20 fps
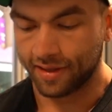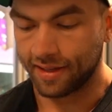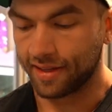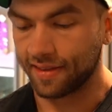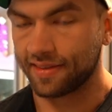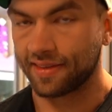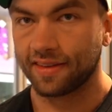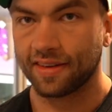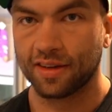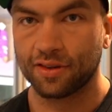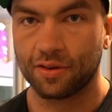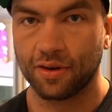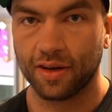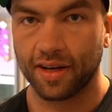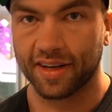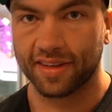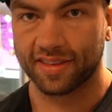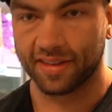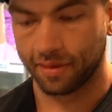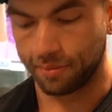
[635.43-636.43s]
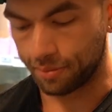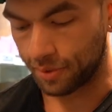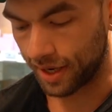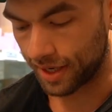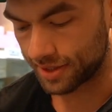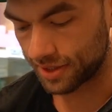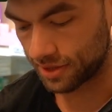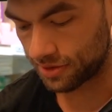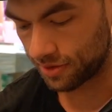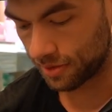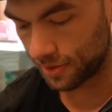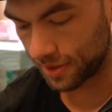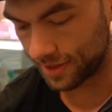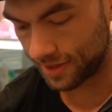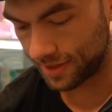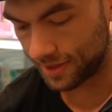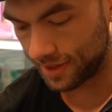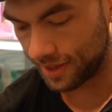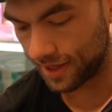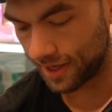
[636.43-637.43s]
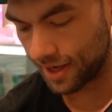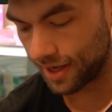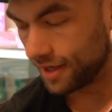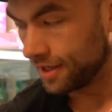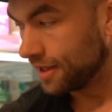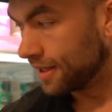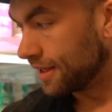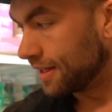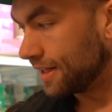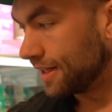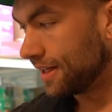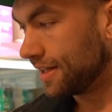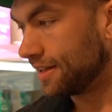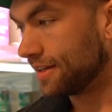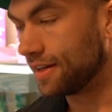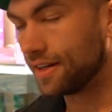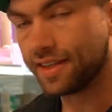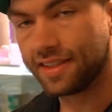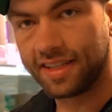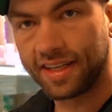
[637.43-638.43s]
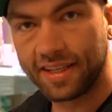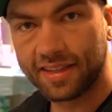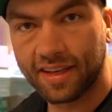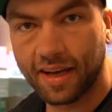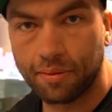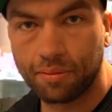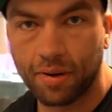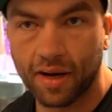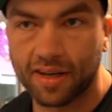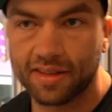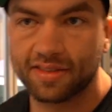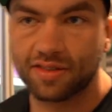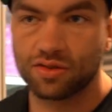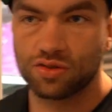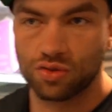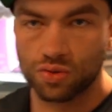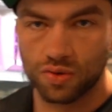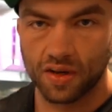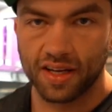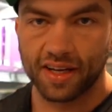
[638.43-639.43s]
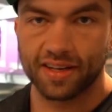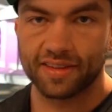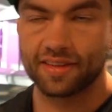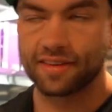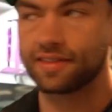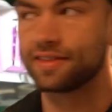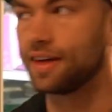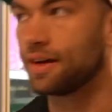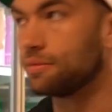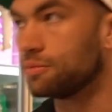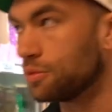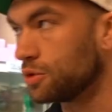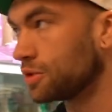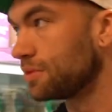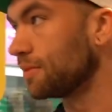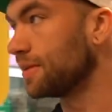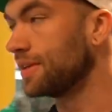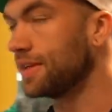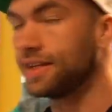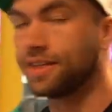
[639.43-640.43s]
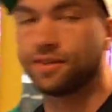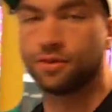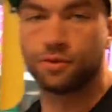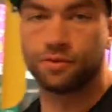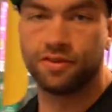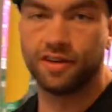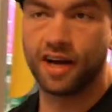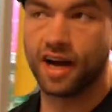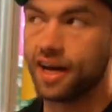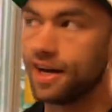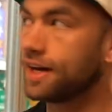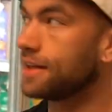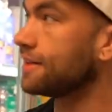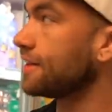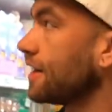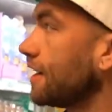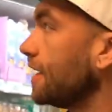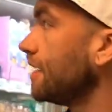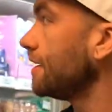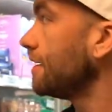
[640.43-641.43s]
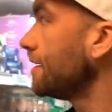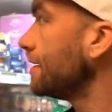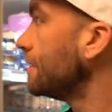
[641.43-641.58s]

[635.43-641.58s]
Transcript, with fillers: Das ist natürlich extrem praktisch, wenn man sich die Dinger in Tetrapacks zulegt, dann muss man nicht so viel Eier trennen.